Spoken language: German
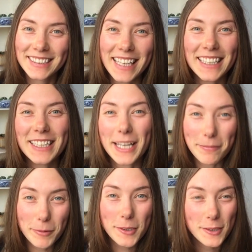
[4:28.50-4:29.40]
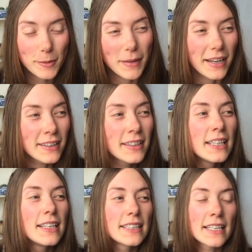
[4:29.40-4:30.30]
dann in deinem Mund zu machen,
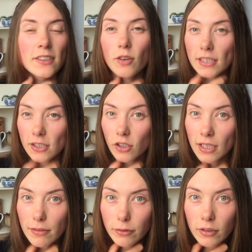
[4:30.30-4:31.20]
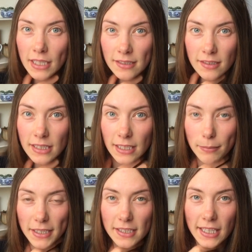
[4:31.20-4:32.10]
dann sorgt das schon dafür, dass die
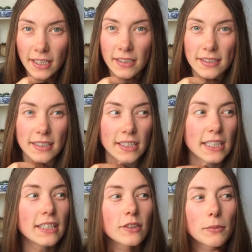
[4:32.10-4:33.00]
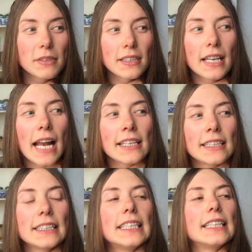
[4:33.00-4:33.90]
Bakterien, die sich hier so ein bisschen
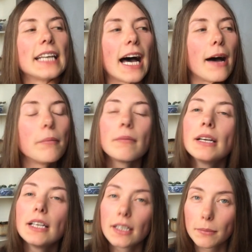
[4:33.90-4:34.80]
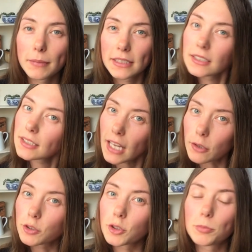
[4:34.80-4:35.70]
angesiedelt haben, mit
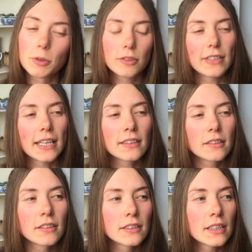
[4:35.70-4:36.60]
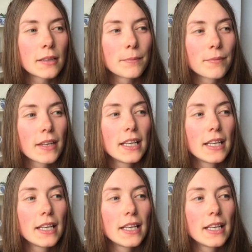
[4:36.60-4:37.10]
ausgespült werden. Und ähm,